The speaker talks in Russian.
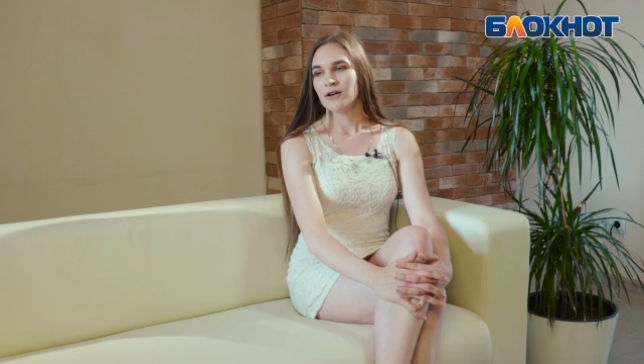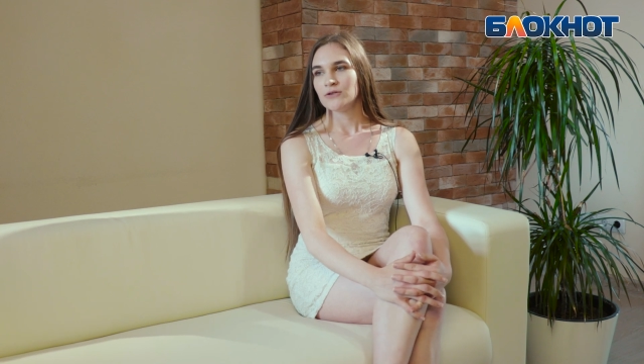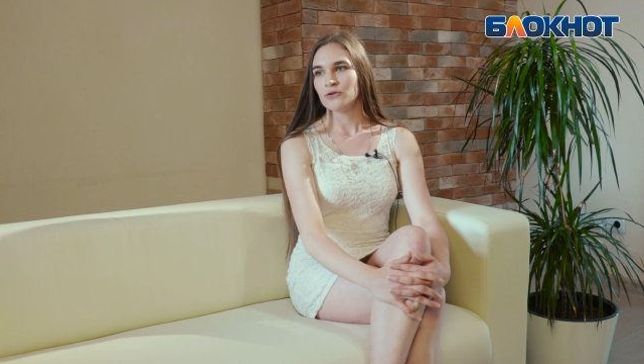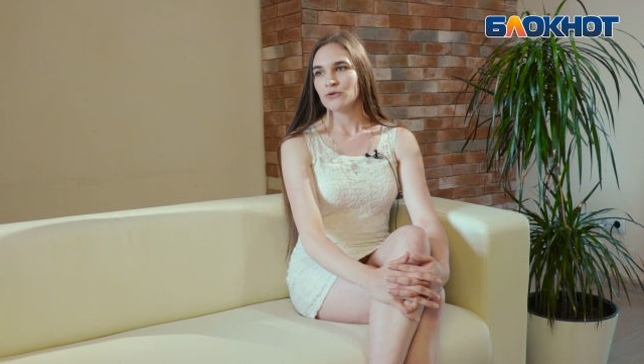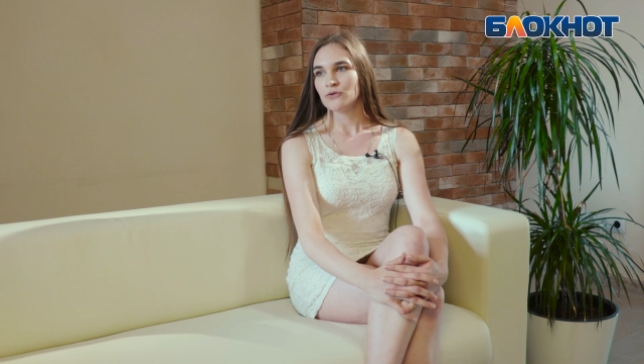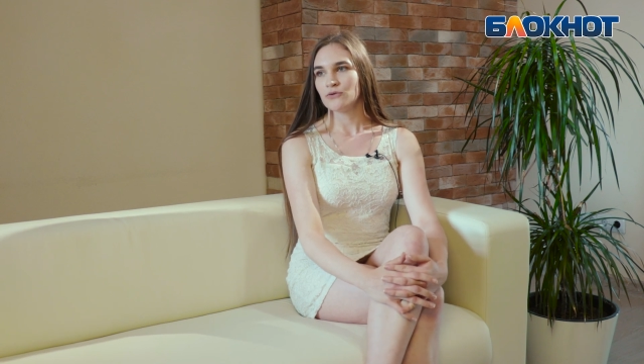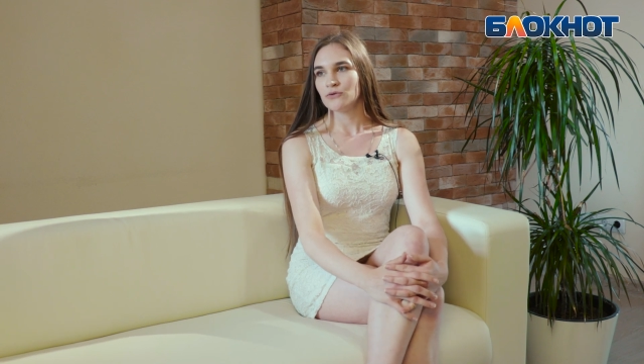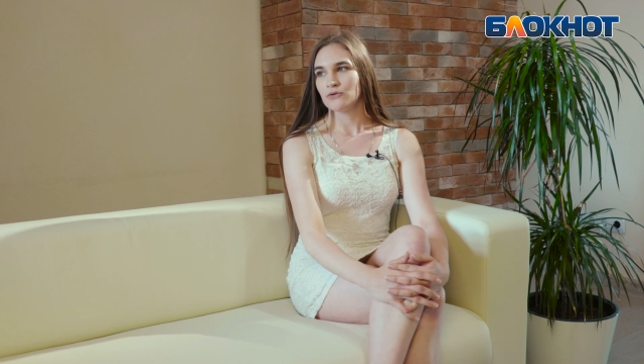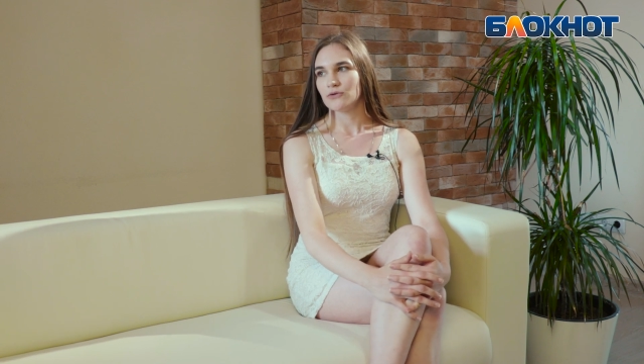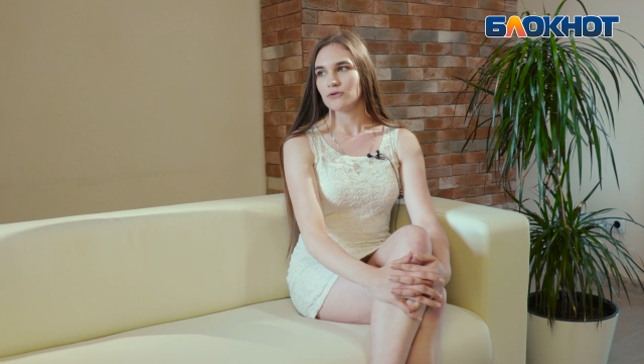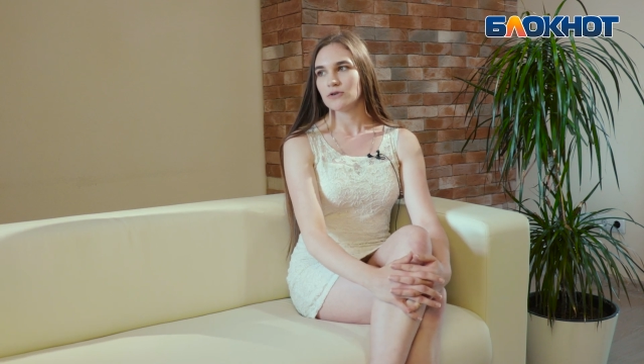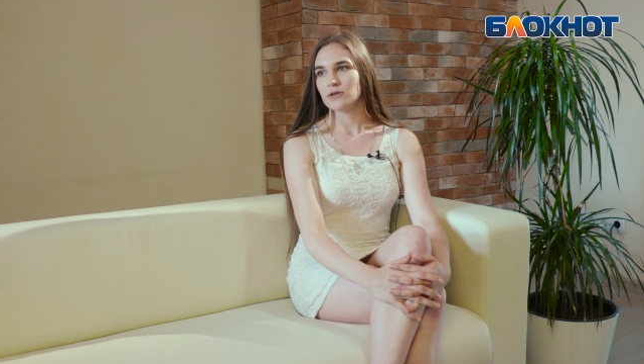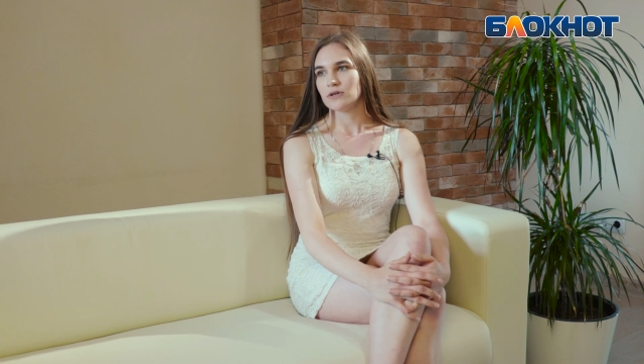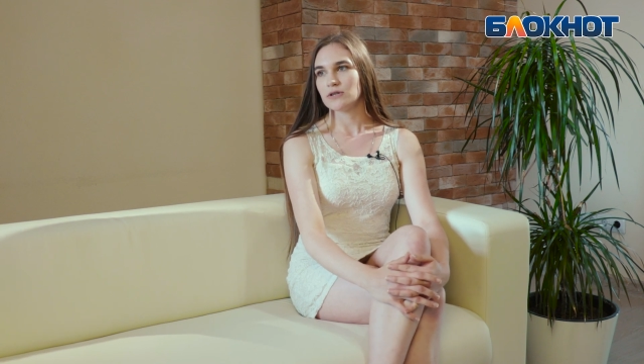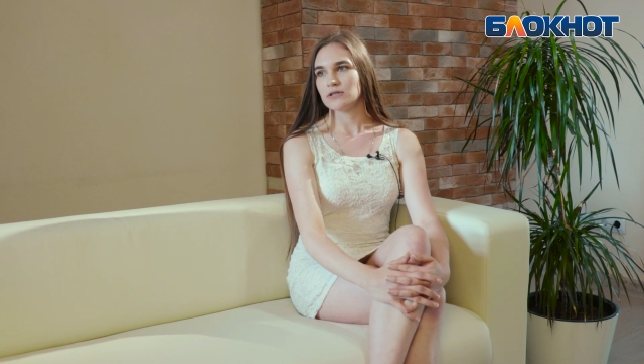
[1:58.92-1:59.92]
Ну,
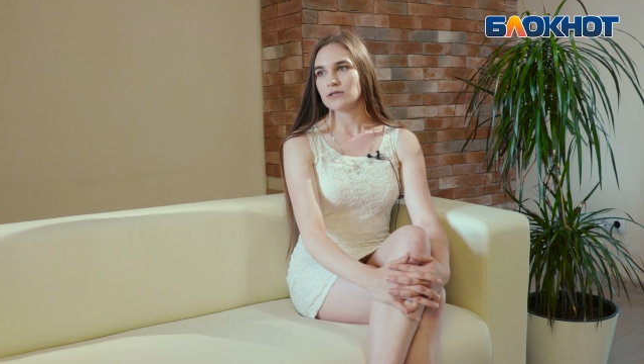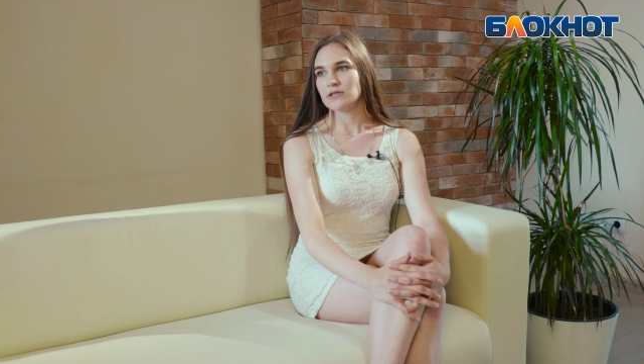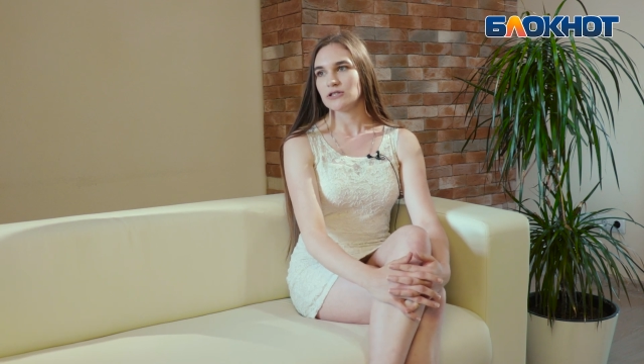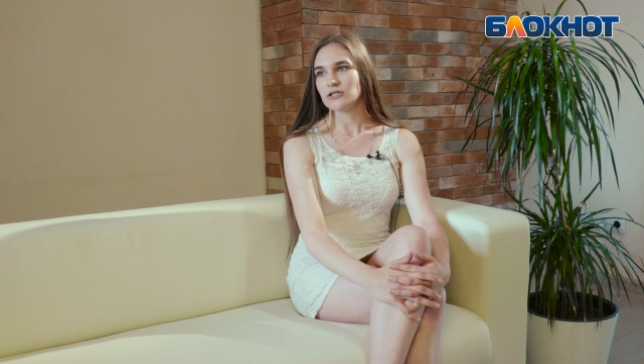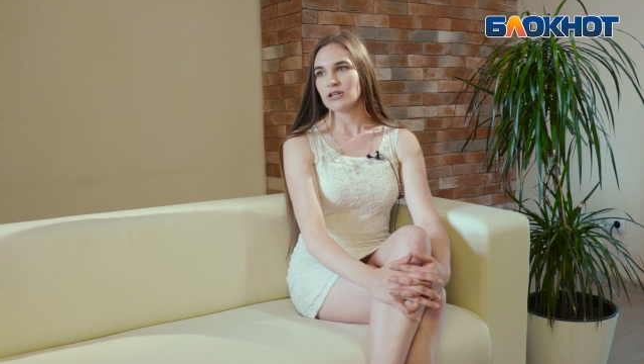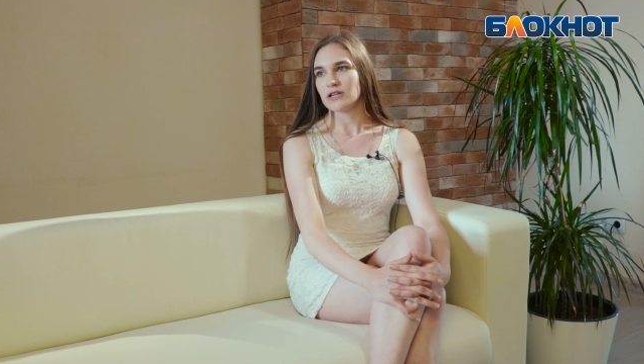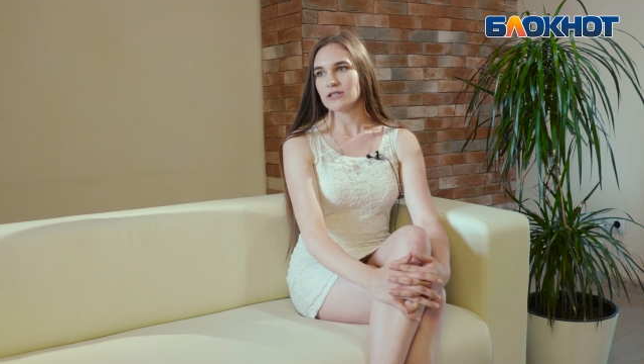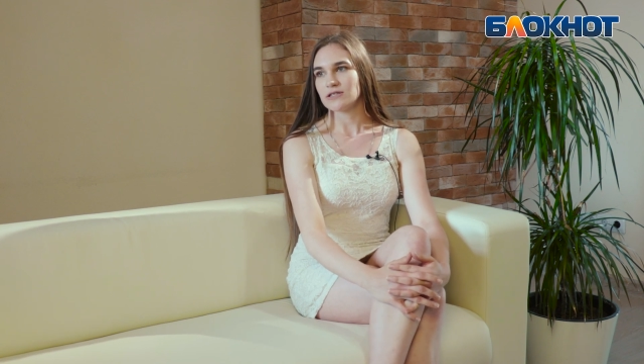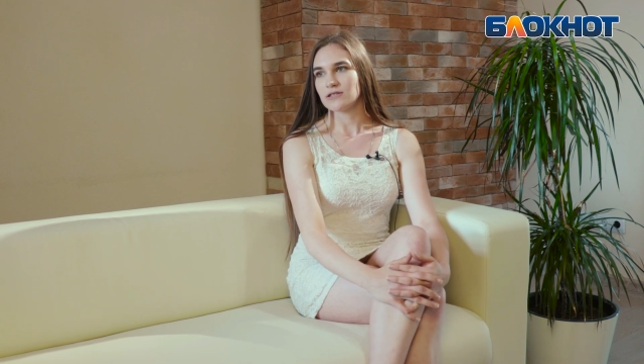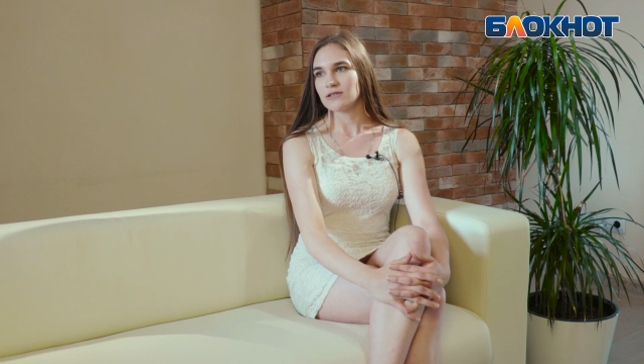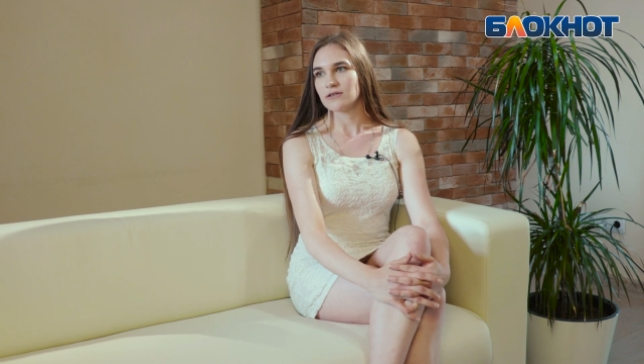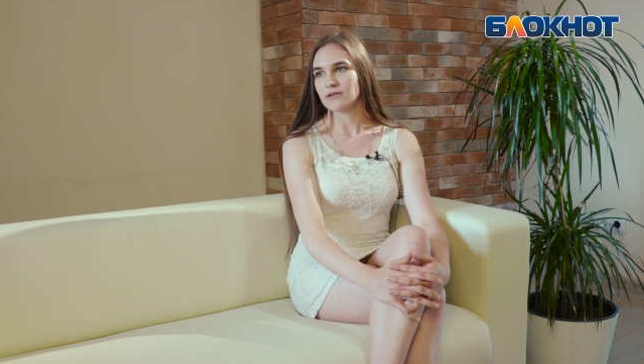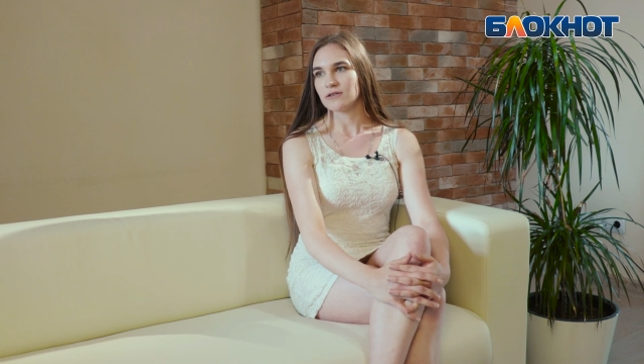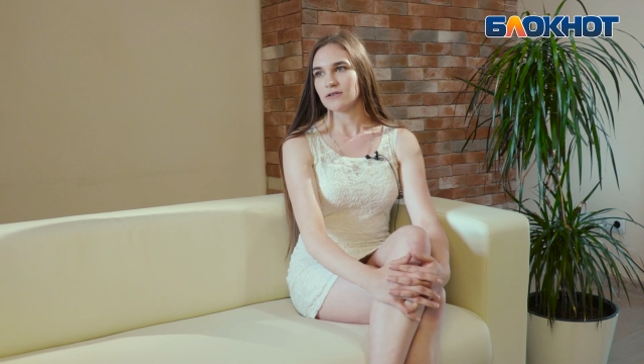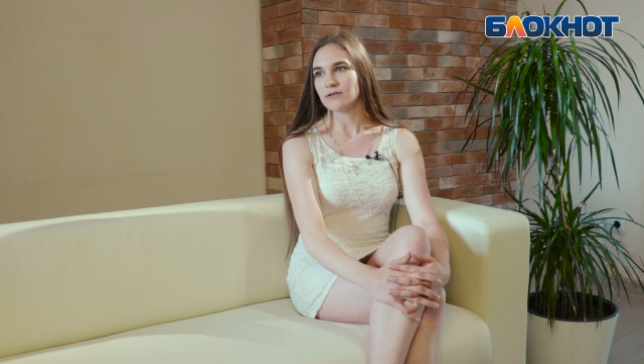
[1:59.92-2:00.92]
а, сейчас
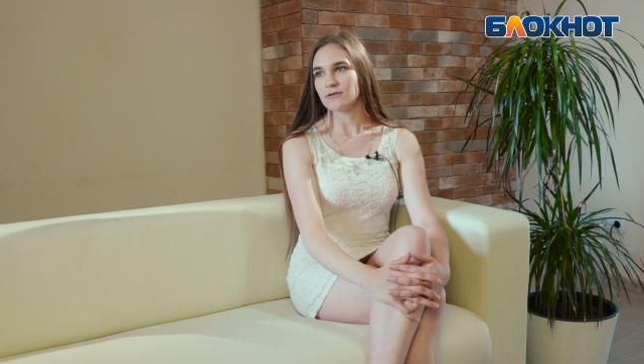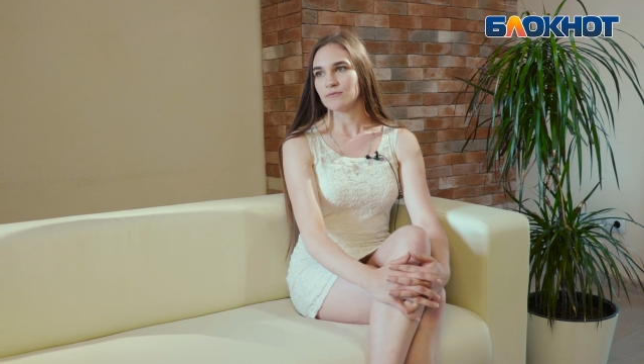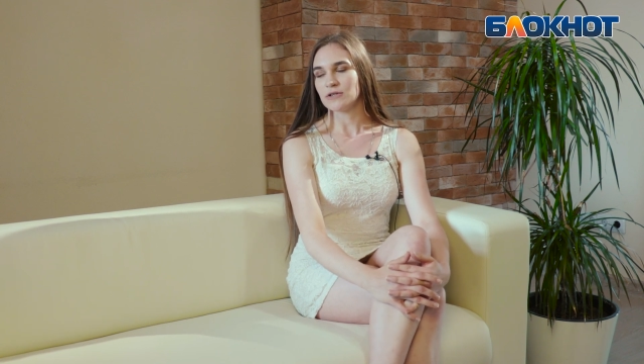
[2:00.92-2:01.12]
э,